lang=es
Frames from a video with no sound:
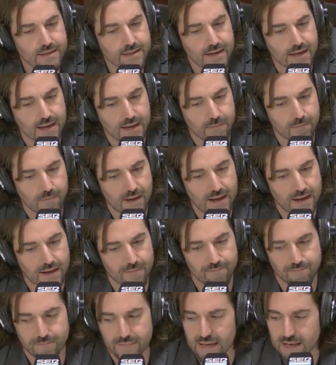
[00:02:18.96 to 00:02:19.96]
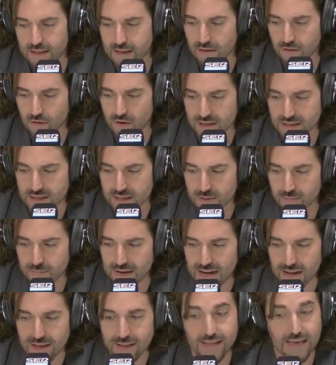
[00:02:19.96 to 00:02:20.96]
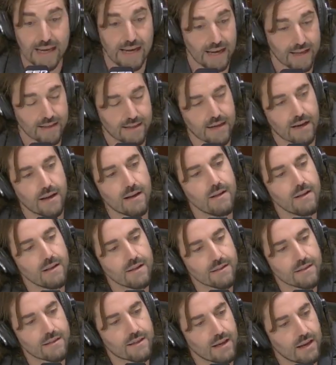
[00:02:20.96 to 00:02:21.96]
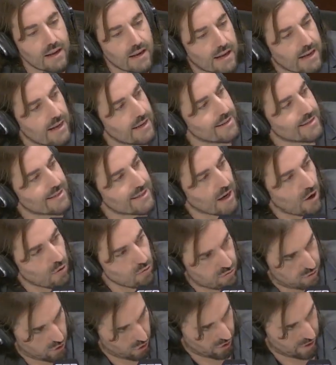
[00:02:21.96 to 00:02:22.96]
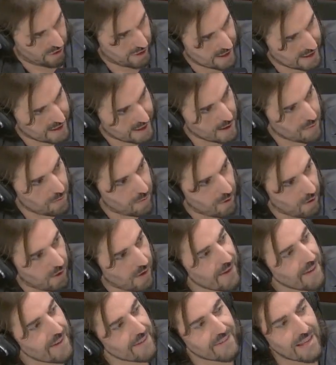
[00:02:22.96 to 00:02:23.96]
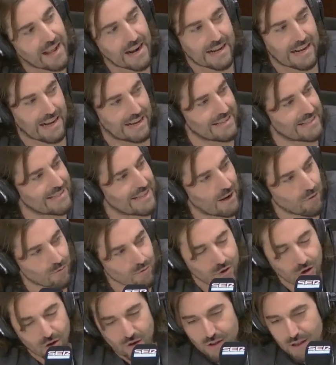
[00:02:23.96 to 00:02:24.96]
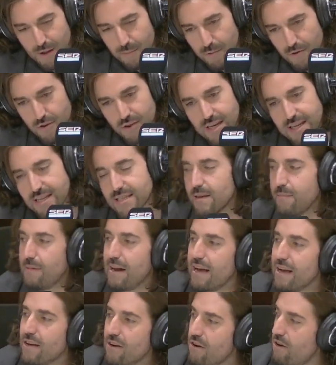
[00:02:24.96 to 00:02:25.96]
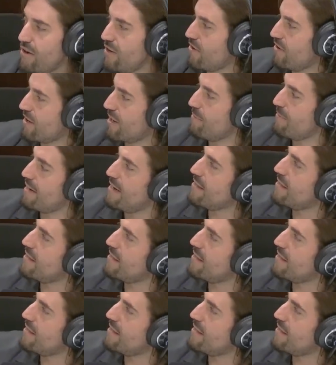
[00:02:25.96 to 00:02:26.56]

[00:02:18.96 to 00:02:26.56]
se va mm, quitando el estigma, la etiqueta del cansautor, del tipo cansautor. del cansautor tipo triste, melancólico que